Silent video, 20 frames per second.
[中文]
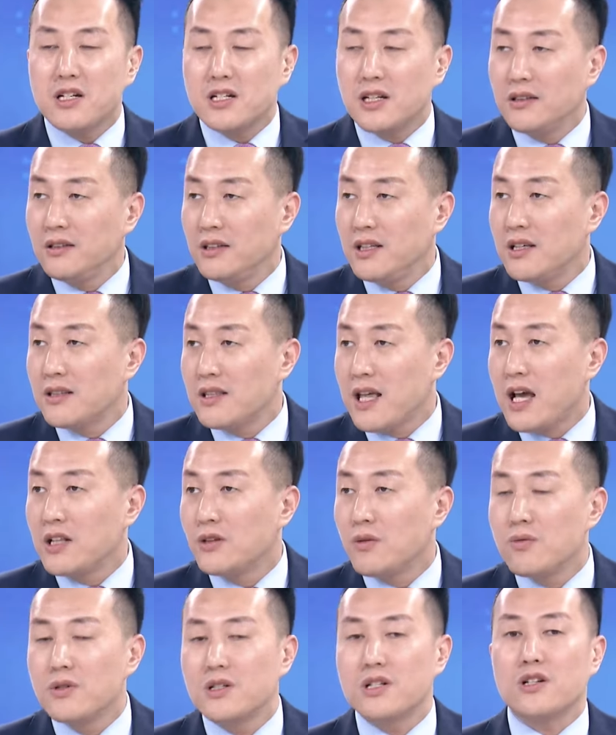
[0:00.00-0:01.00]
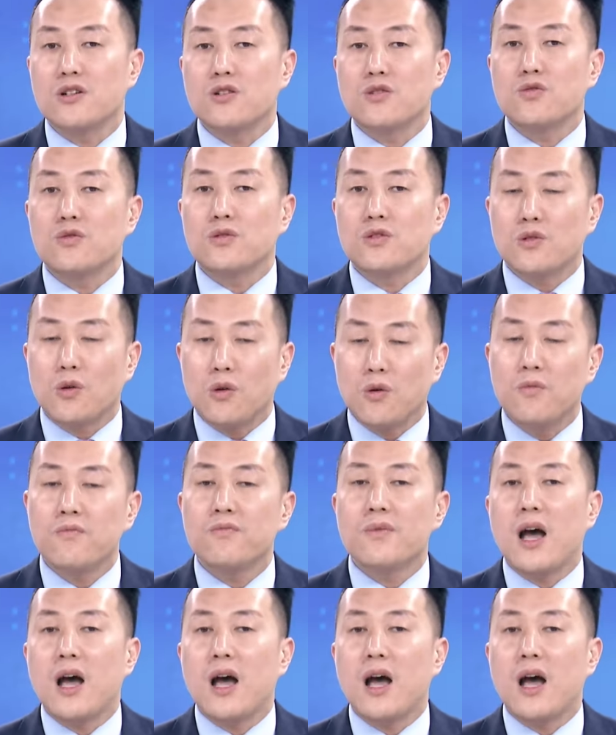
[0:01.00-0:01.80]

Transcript: 整体带动指数从